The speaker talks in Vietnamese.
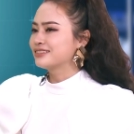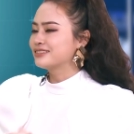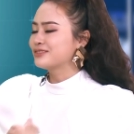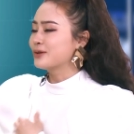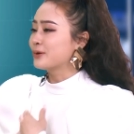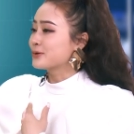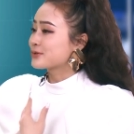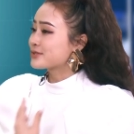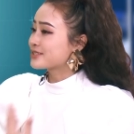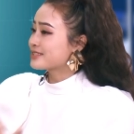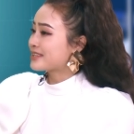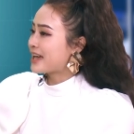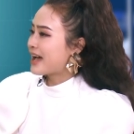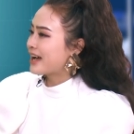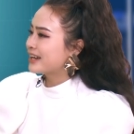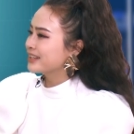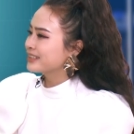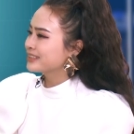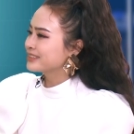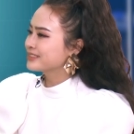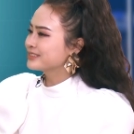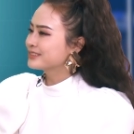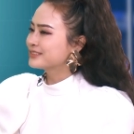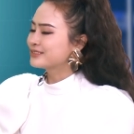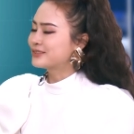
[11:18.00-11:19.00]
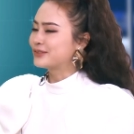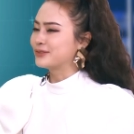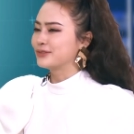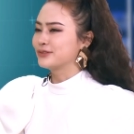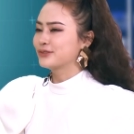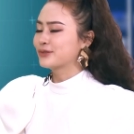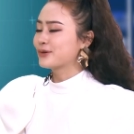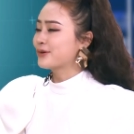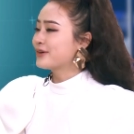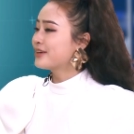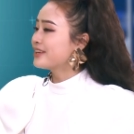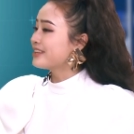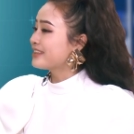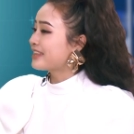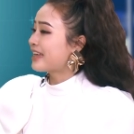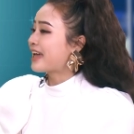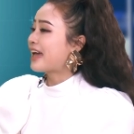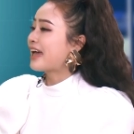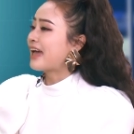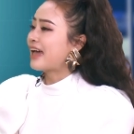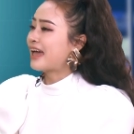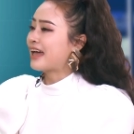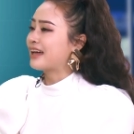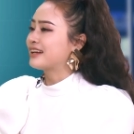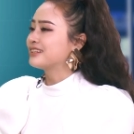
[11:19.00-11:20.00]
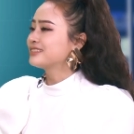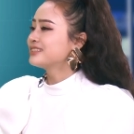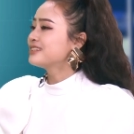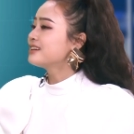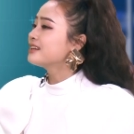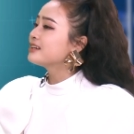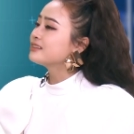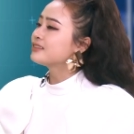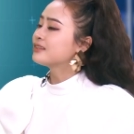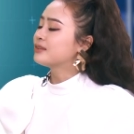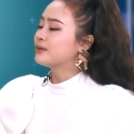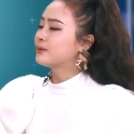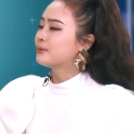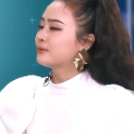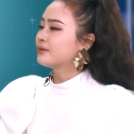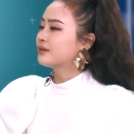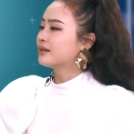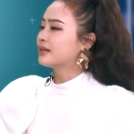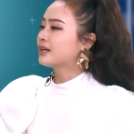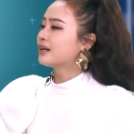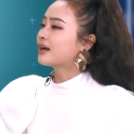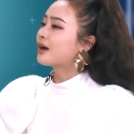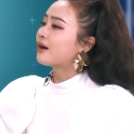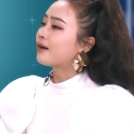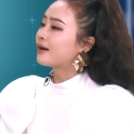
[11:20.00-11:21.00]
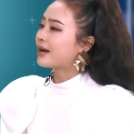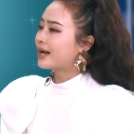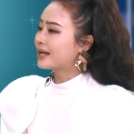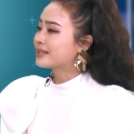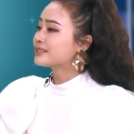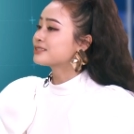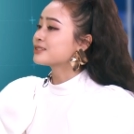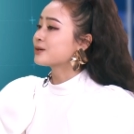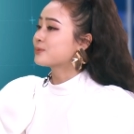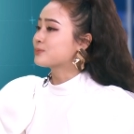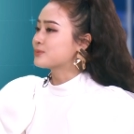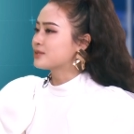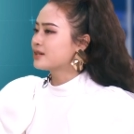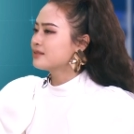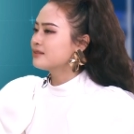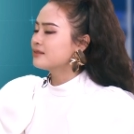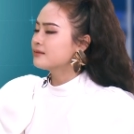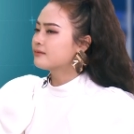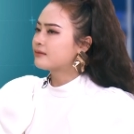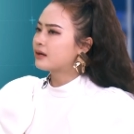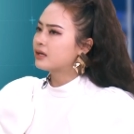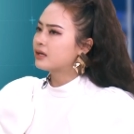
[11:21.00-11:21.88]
đổ xăng, rồi thuê nhà, rất là nhiều những cái khó khăn chồng chất như